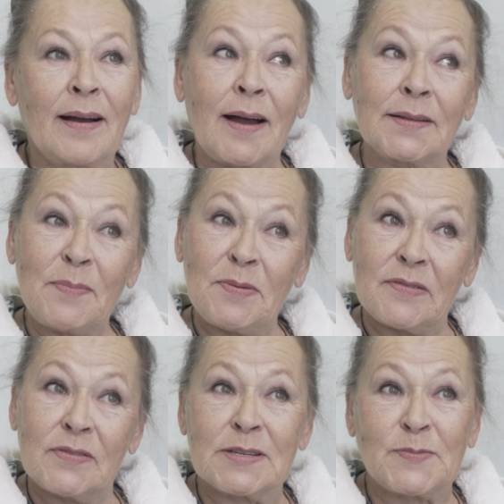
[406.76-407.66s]
Когда
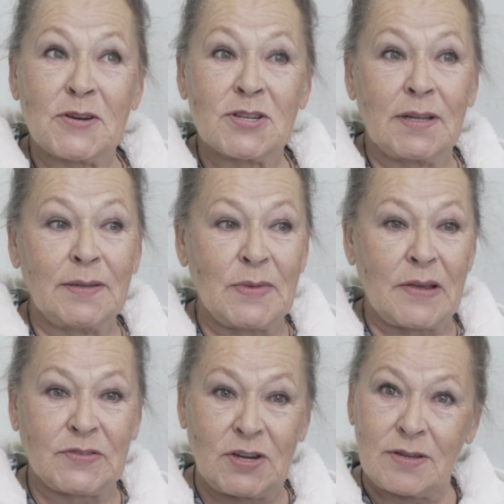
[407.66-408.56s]
первый раз пришла,
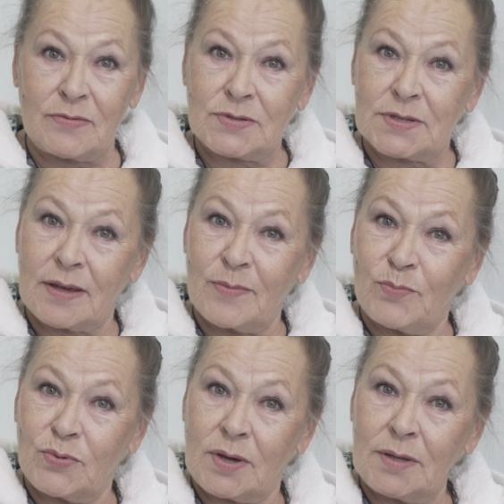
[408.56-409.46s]
меня встретили вот с таким
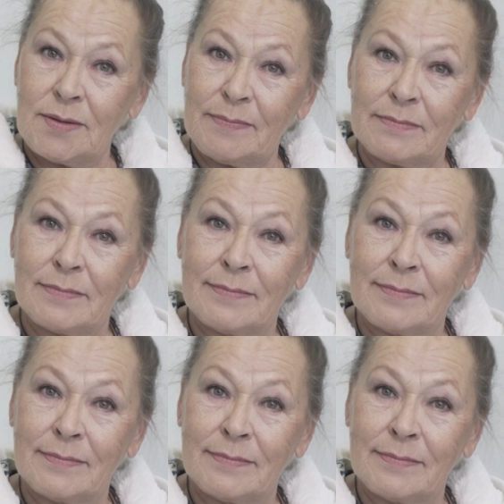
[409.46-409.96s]
букетом.